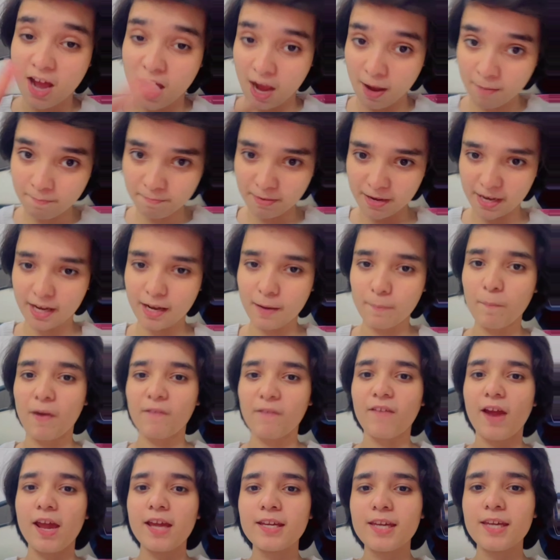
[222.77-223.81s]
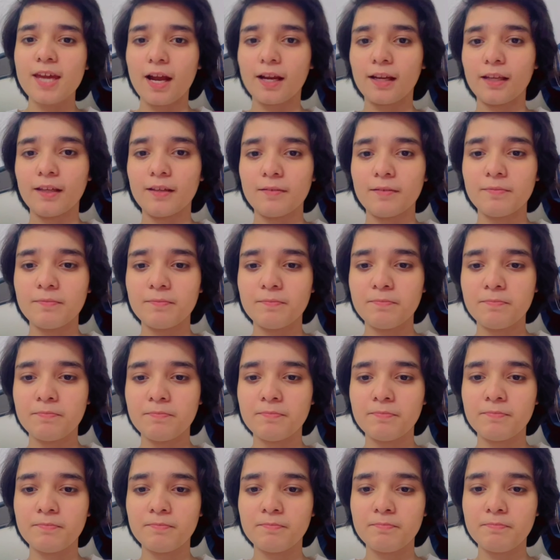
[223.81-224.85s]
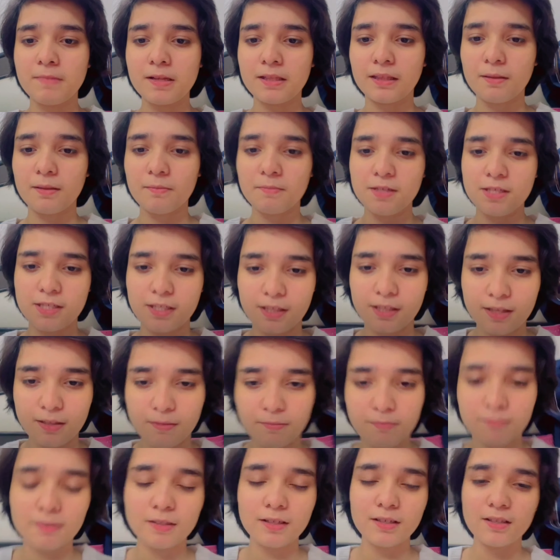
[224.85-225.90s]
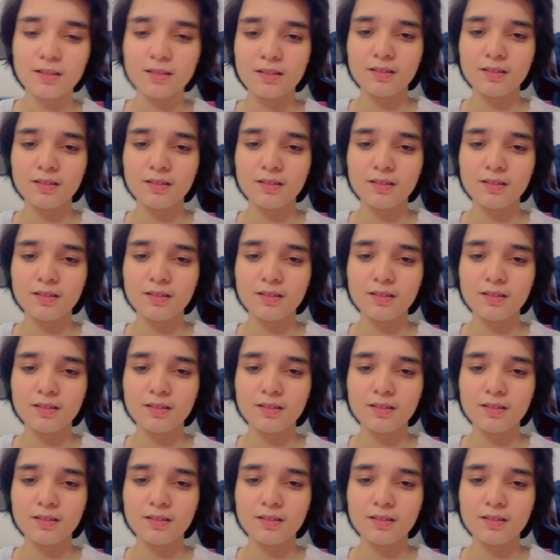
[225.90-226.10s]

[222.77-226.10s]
हम ब्रेकअप करवाएंगे आके बदतमीज एकदम